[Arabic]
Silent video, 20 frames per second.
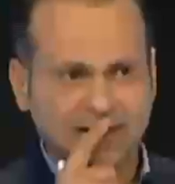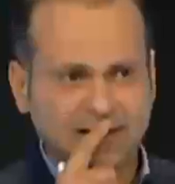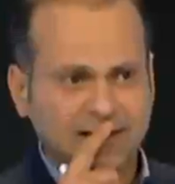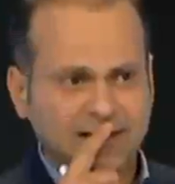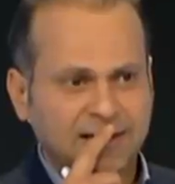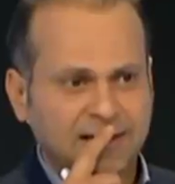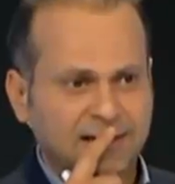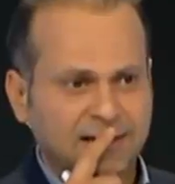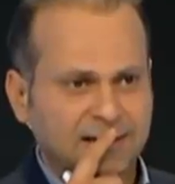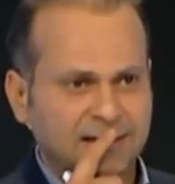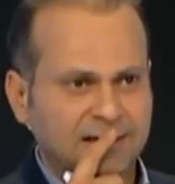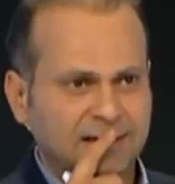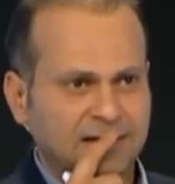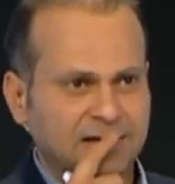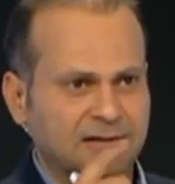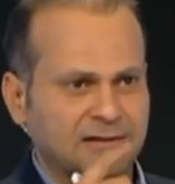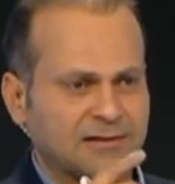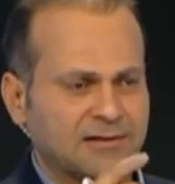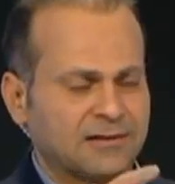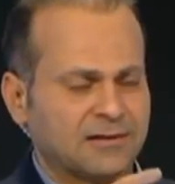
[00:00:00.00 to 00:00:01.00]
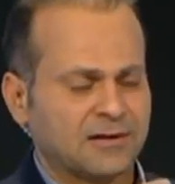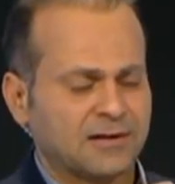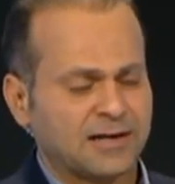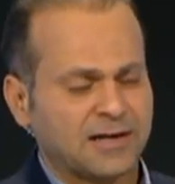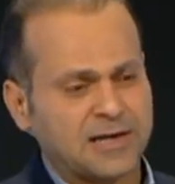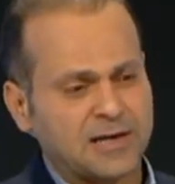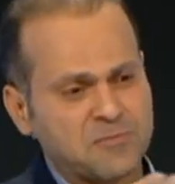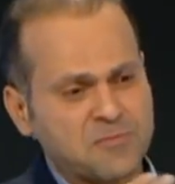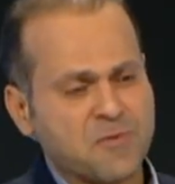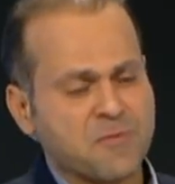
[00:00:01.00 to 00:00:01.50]
آه، آه،
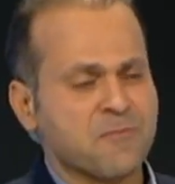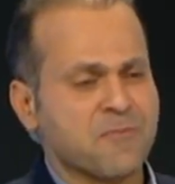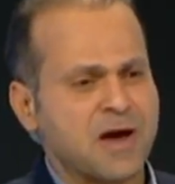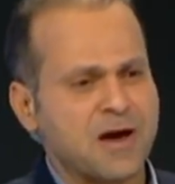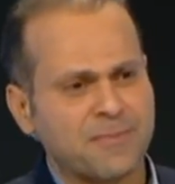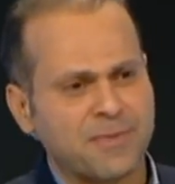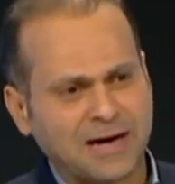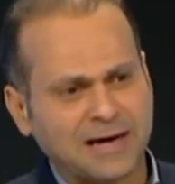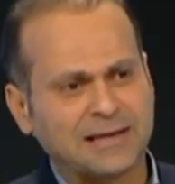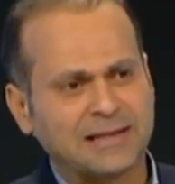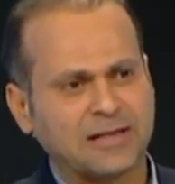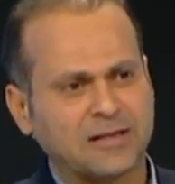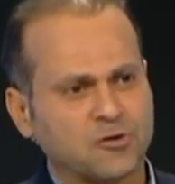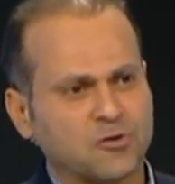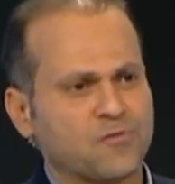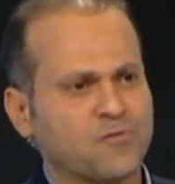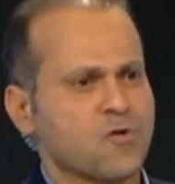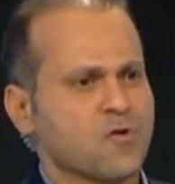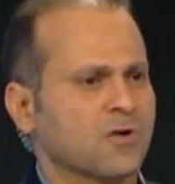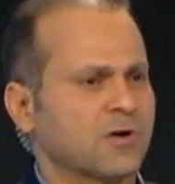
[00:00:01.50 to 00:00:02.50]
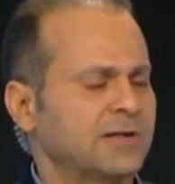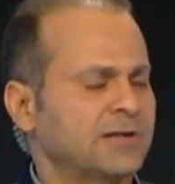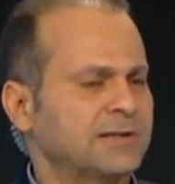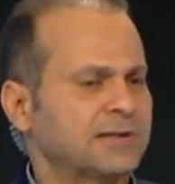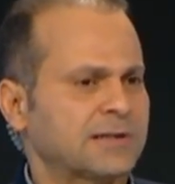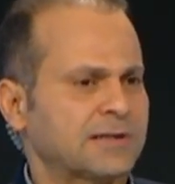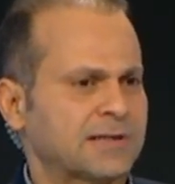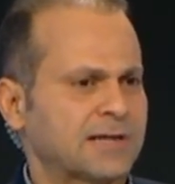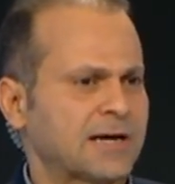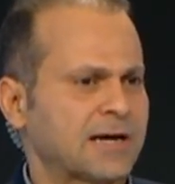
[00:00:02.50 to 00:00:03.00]
لكن من باب ايضا افق
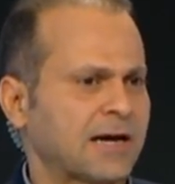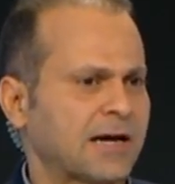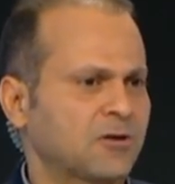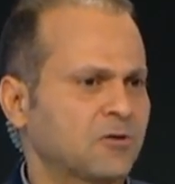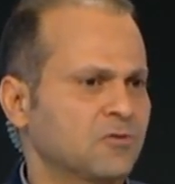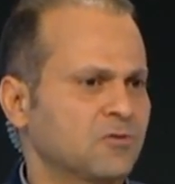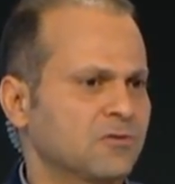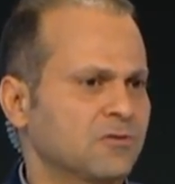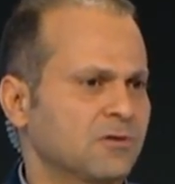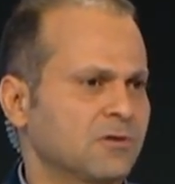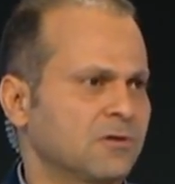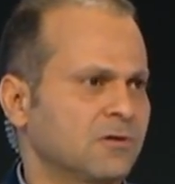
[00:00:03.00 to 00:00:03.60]
الانتظار انه